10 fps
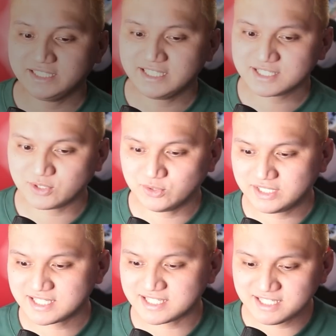this, so
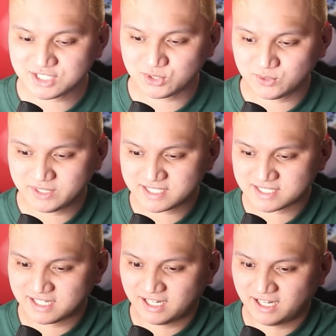this issue
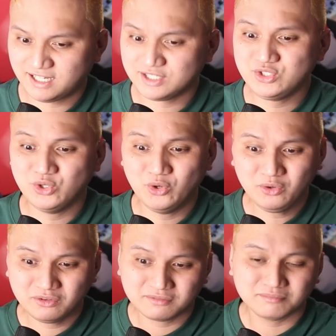is uh,
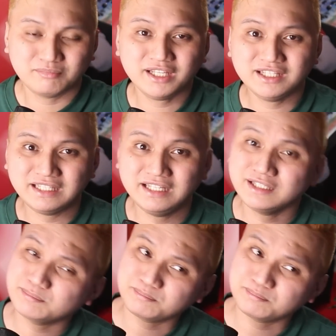new. Mainit-init